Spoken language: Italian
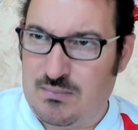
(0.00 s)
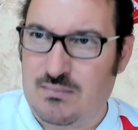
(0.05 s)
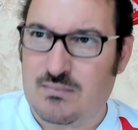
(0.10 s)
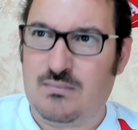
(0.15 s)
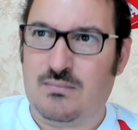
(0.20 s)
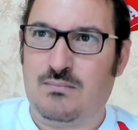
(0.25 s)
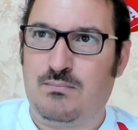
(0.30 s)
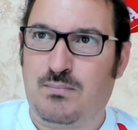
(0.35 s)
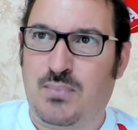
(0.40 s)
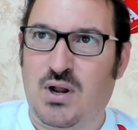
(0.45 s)

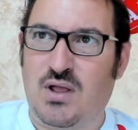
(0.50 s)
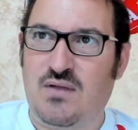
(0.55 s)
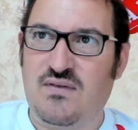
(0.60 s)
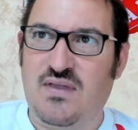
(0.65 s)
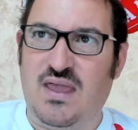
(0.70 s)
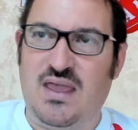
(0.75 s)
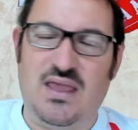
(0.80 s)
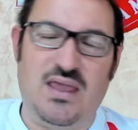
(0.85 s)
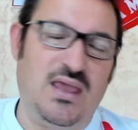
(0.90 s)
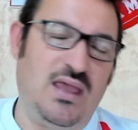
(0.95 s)

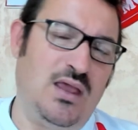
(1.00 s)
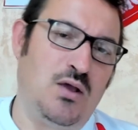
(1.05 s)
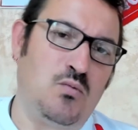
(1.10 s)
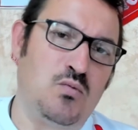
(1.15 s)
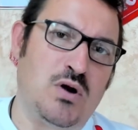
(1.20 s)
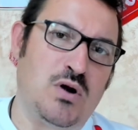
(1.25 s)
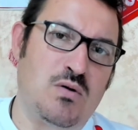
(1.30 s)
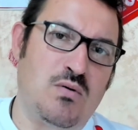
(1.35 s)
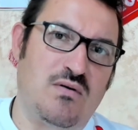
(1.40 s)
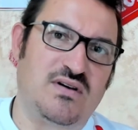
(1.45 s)
Provi una
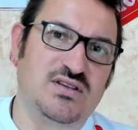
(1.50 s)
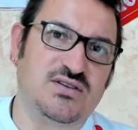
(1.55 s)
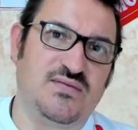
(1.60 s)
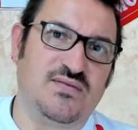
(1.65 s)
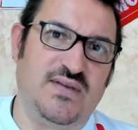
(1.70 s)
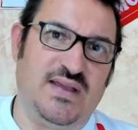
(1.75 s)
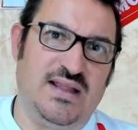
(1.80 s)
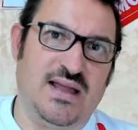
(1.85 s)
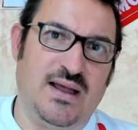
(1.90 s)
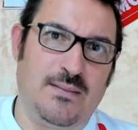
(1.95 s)
nuova
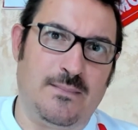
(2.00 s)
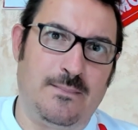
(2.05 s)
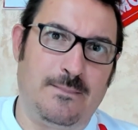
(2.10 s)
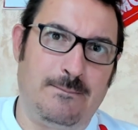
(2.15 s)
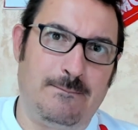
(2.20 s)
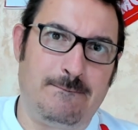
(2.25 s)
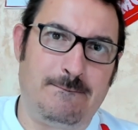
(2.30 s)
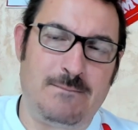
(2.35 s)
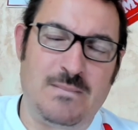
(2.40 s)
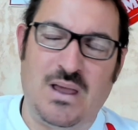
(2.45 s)
sfida.
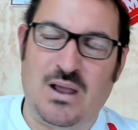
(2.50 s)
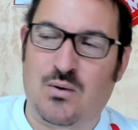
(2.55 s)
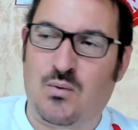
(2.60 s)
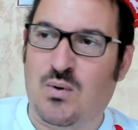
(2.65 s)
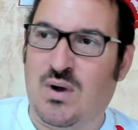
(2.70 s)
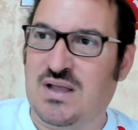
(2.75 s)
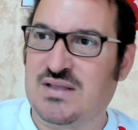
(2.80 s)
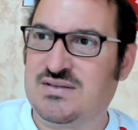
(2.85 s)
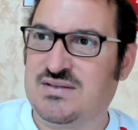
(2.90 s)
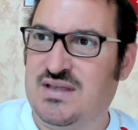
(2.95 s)
A
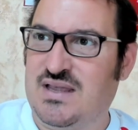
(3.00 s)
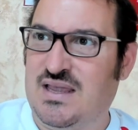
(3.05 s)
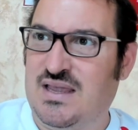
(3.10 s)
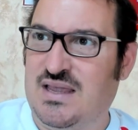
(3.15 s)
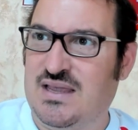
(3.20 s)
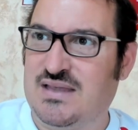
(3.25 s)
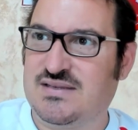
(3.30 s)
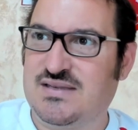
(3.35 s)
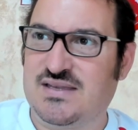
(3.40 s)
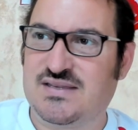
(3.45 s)
quasi
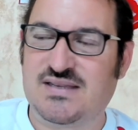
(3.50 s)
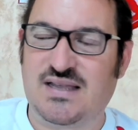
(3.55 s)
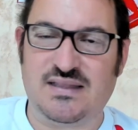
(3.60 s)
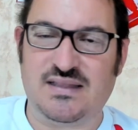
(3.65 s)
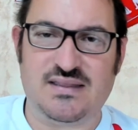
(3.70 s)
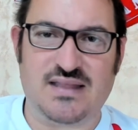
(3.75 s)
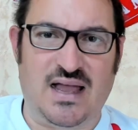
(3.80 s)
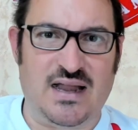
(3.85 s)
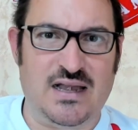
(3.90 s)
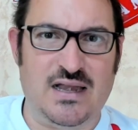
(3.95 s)

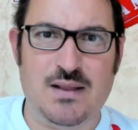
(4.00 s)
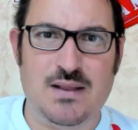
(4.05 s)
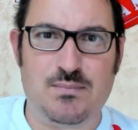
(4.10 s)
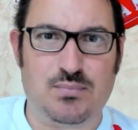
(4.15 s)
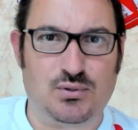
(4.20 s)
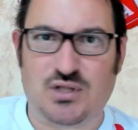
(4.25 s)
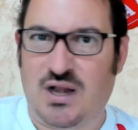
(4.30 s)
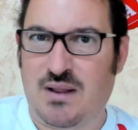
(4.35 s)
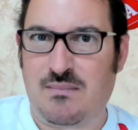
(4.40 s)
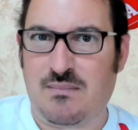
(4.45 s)
60 anni
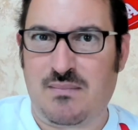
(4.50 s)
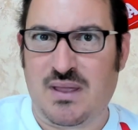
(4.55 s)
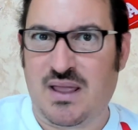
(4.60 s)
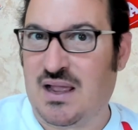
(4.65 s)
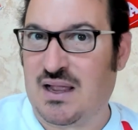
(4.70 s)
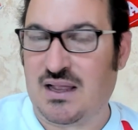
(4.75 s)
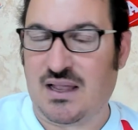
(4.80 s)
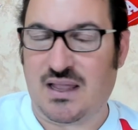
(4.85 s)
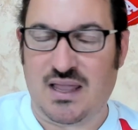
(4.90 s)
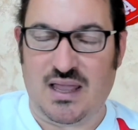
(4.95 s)
potrebbe
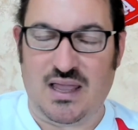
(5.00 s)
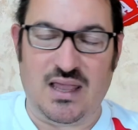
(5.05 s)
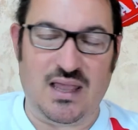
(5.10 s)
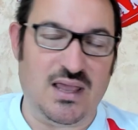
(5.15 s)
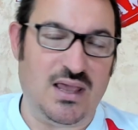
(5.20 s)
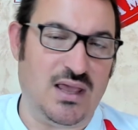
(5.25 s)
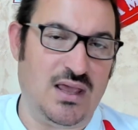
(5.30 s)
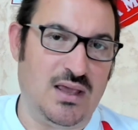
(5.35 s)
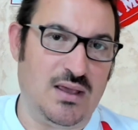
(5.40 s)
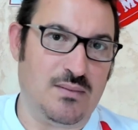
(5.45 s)

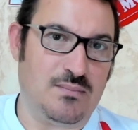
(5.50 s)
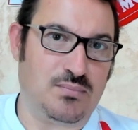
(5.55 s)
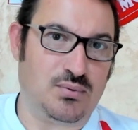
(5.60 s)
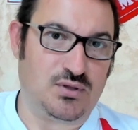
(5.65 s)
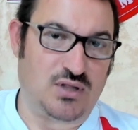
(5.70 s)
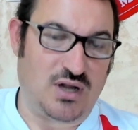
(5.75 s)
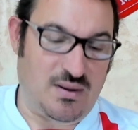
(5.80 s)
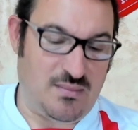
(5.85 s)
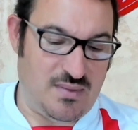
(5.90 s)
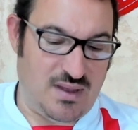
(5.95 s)
anche,
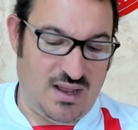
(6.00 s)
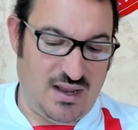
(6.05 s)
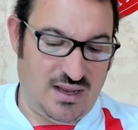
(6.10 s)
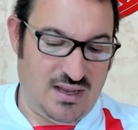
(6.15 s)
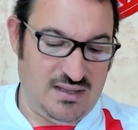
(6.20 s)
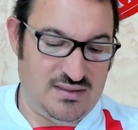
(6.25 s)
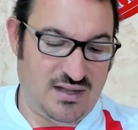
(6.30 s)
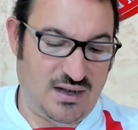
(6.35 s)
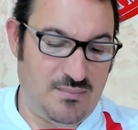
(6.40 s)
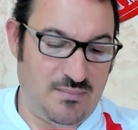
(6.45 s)
potrebbe anche
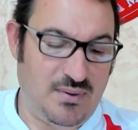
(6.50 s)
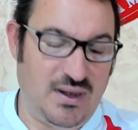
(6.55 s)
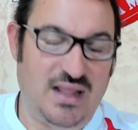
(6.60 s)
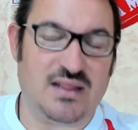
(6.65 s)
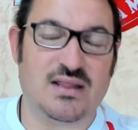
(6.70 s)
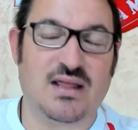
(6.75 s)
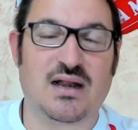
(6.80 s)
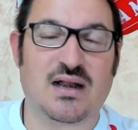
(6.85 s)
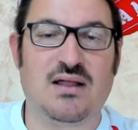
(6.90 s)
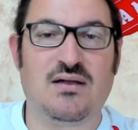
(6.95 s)

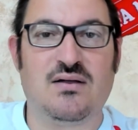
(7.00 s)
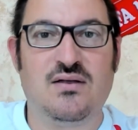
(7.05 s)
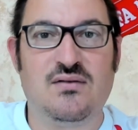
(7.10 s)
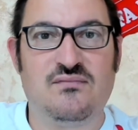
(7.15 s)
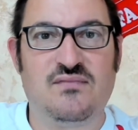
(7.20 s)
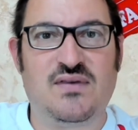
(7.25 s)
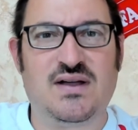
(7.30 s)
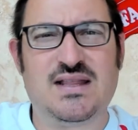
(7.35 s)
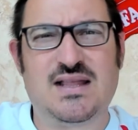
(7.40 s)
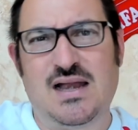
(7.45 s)
intraprenderla.
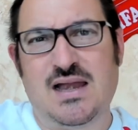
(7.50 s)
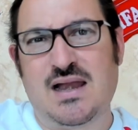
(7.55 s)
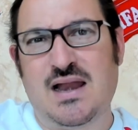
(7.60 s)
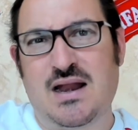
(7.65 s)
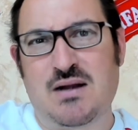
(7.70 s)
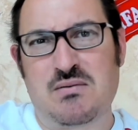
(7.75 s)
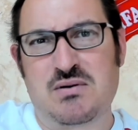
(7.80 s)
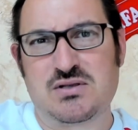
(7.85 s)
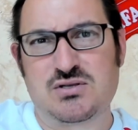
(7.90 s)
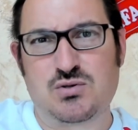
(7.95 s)
Vada ad allenare
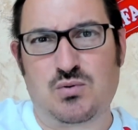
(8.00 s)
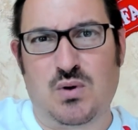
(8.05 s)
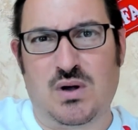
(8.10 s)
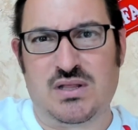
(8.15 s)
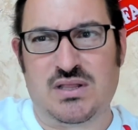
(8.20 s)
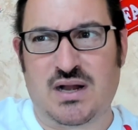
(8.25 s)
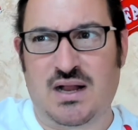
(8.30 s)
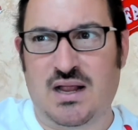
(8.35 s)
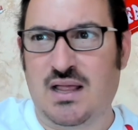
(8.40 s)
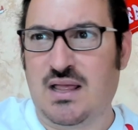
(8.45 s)
una
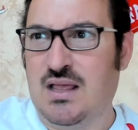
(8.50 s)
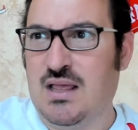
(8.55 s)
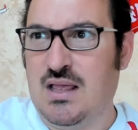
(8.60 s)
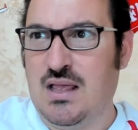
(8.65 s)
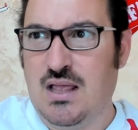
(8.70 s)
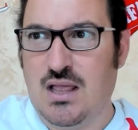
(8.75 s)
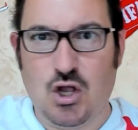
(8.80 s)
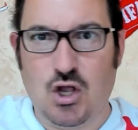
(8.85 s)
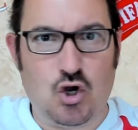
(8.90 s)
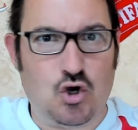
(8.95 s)
squadra
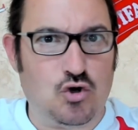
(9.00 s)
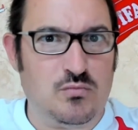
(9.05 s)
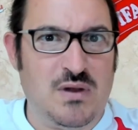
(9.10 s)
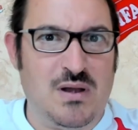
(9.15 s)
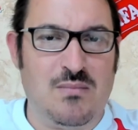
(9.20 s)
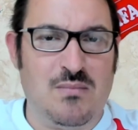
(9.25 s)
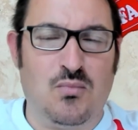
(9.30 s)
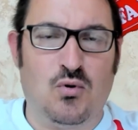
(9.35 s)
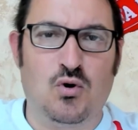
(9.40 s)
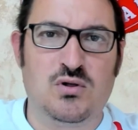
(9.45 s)
come il
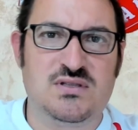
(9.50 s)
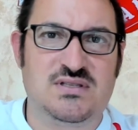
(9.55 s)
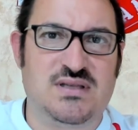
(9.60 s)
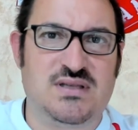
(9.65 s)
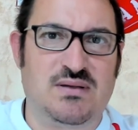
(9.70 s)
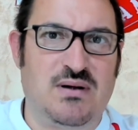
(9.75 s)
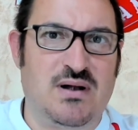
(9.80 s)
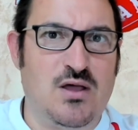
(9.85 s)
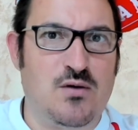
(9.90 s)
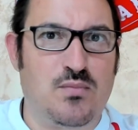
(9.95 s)
Monza,
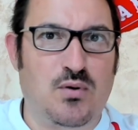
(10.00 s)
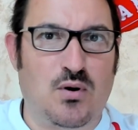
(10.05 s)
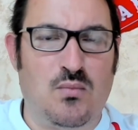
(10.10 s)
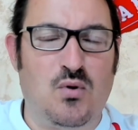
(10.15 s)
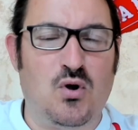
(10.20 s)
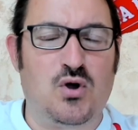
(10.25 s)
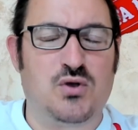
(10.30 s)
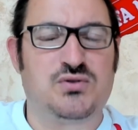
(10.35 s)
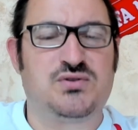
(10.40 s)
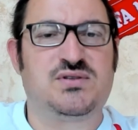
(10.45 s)
una
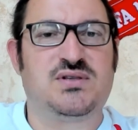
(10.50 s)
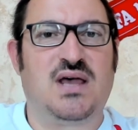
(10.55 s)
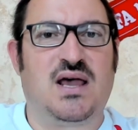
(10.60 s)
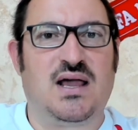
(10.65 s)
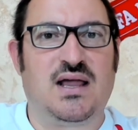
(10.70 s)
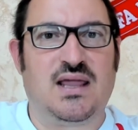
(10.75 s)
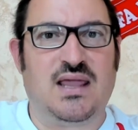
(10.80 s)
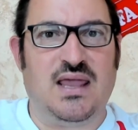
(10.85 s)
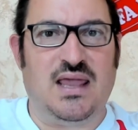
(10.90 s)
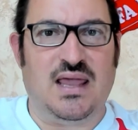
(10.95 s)
neopromossa,
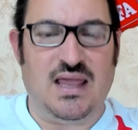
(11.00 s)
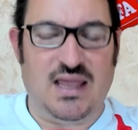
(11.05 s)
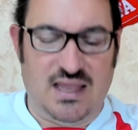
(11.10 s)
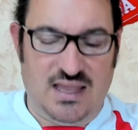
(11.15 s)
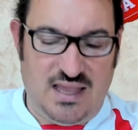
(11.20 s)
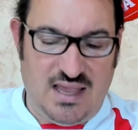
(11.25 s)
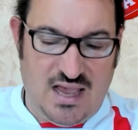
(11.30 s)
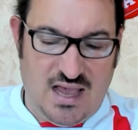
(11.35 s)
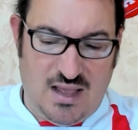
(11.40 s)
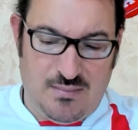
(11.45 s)
che,
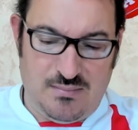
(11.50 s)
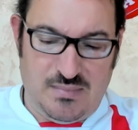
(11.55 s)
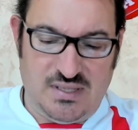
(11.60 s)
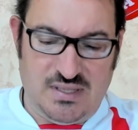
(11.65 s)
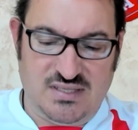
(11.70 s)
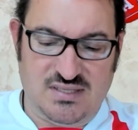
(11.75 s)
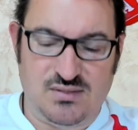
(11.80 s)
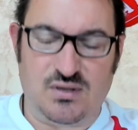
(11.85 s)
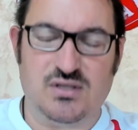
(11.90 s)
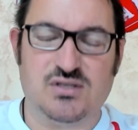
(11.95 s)
che ha
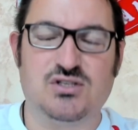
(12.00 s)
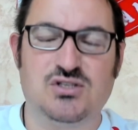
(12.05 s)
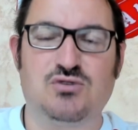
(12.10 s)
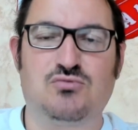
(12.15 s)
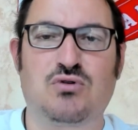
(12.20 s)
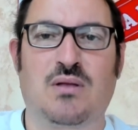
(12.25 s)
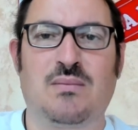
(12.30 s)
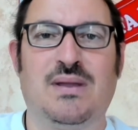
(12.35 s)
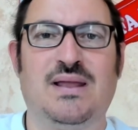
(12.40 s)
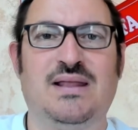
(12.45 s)
ambizioni
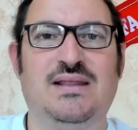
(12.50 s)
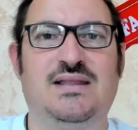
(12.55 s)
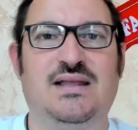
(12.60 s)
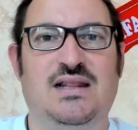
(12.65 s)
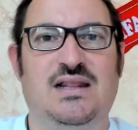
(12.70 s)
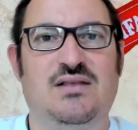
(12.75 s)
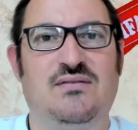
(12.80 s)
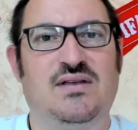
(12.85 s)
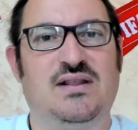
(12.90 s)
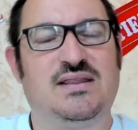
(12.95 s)
sicuramente di
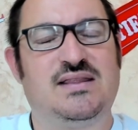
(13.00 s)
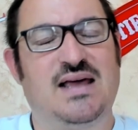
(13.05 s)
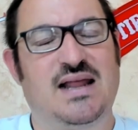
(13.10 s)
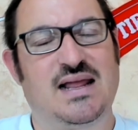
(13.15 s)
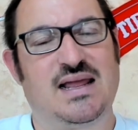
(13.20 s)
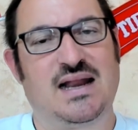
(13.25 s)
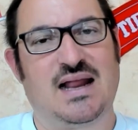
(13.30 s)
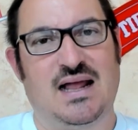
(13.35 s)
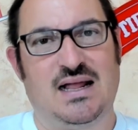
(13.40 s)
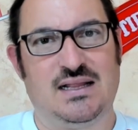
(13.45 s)
diventare
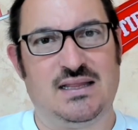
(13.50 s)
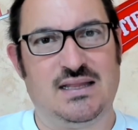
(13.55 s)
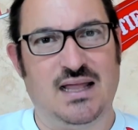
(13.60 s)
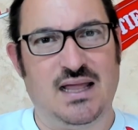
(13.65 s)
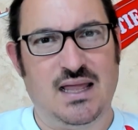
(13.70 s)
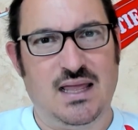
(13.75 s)
grande.